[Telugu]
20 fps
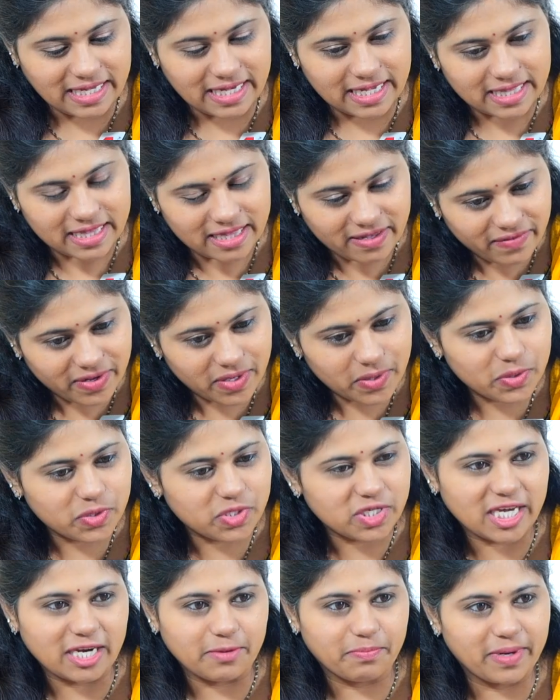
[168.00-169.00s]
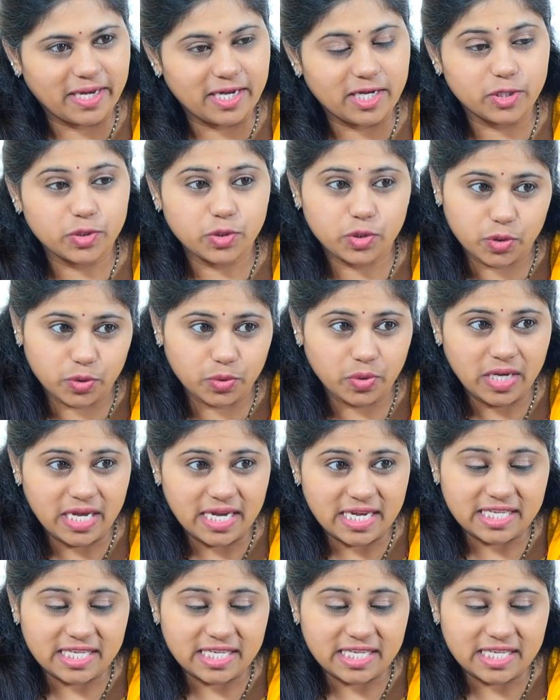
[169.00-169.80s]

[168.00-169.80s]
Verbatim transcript: అది ఎంతవరకు చెరిపేయొచ్చు